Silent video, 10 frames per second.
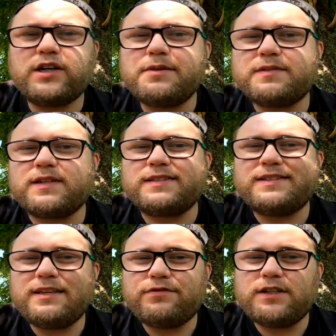gibt es
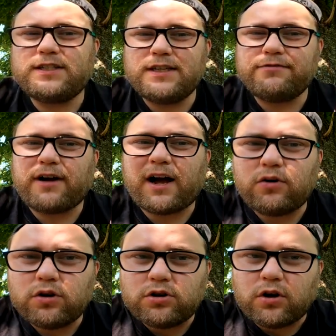das definitiv
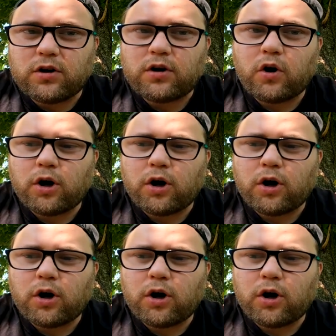auch noch.